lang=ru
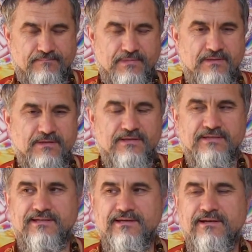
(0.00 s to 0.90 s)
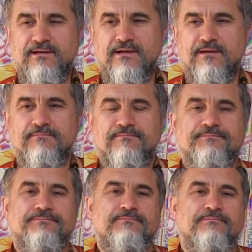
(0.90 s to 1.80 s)
Это сильные
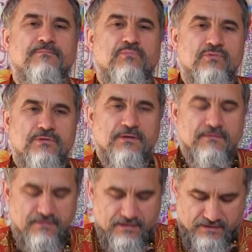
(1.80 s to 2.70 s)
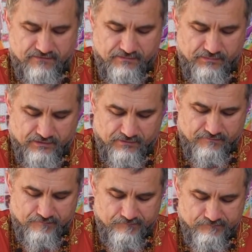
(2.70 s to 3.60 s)
путы этого мира.
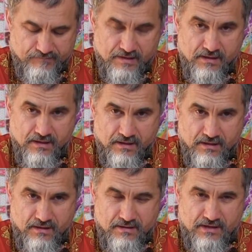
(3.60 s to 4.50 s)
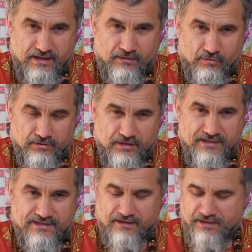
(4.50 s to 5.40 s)
А кротха –
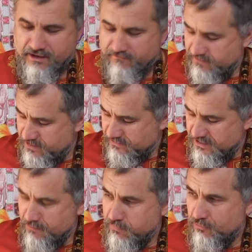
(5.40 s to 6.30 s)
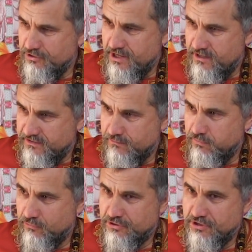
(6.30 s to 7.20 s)
это гнев, когда не получается
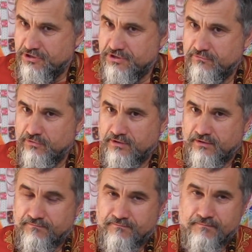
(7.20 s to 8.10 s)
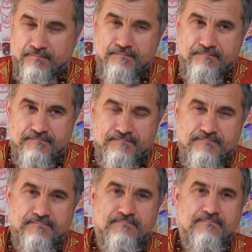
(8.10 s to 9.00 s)
получить чего-то.
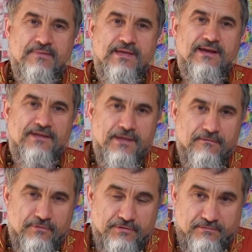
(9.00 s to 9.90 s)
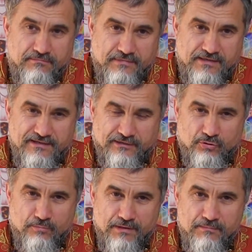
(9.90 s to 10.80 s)
Я гневаюсь на тех,
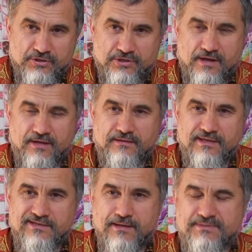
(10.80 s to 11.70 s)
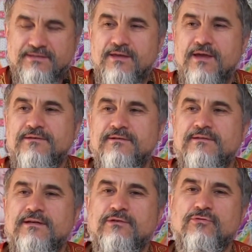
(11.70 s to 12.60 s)
кто мне мешает, на те
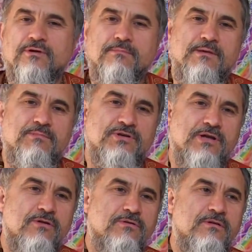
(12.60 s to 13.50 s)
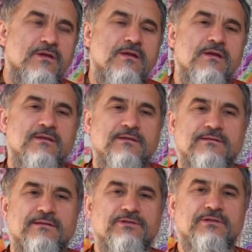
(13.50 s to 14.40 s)
обстоятельства, которые мне мешают
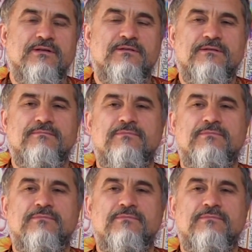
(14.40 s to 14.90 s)
наслаждаться.